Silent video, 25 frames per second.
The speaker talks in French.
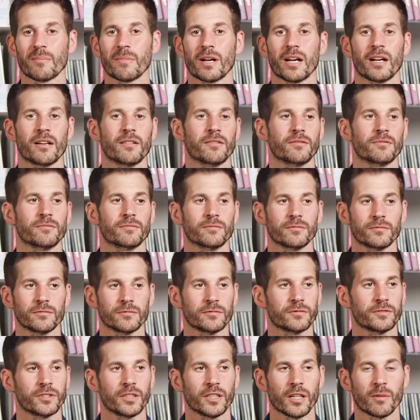bah,
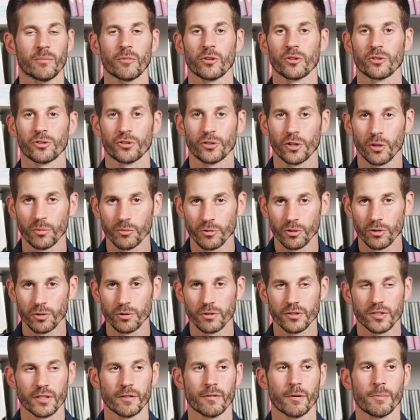finalement tant mieux,
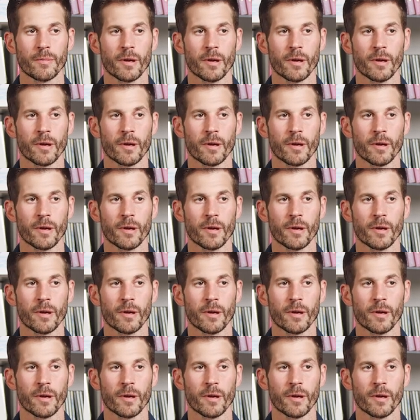ça va